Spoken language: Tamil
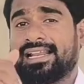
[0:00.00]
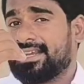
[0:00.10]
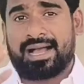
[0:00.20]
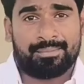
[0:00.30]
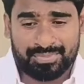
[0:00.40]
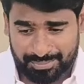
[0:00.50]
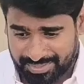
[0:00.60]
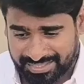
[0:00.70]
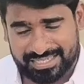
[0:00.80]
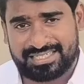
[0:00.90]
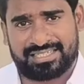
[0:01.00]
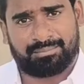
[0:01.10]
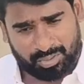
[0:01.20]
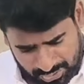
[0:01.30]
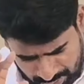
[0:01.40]
ஆனால் நாம் தமிழ் கட்சி
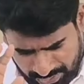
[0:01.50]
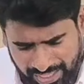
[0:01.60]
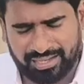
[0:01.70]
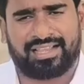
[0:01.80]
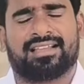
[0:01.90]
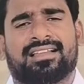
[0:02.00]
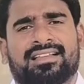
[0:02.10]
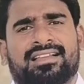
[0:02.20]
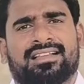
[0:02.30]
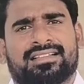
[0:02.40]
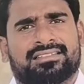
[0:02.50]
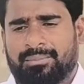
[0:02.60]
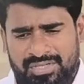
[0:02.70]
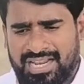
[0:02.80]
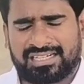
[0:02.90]
மட்டும்தாங்க
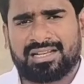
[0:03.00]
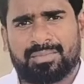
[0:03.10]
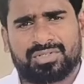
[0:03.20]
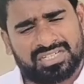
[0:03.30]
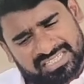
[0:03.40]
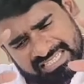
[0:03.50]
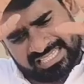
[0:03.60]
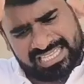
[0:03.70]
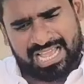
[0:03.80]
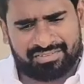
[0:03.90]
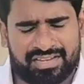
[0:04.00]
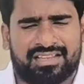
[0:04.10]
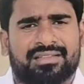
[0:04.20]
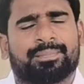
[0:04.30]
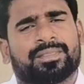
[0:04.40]
தமிழ்நாட்டில் மட்டும் இல்லை இந்தியாவே
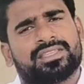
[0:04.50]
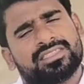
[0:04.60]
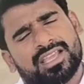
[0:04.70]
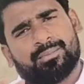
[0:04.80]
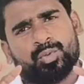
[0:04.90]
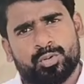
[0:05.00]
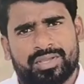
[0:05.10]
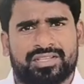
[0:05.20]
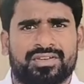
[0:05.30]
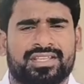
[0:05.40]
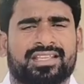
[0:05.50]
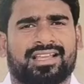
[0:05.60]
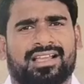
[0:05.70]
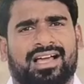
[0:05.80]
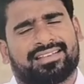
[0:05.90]
இந்தியா முழுமைக்கும்
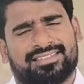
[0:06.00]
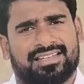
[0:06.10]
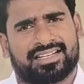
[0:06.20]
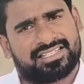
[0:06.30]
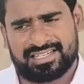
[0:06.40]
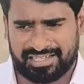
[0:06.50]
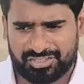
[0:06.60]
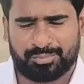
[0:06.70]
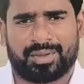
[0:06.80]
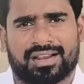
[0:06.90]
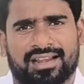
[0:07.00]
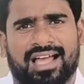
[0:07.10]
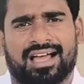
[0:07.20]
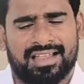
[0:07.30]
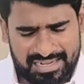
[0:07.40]
நீங்கள் அரசியல் கட்சிகள் எடுத்து
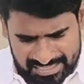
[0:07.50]
பாருங்களா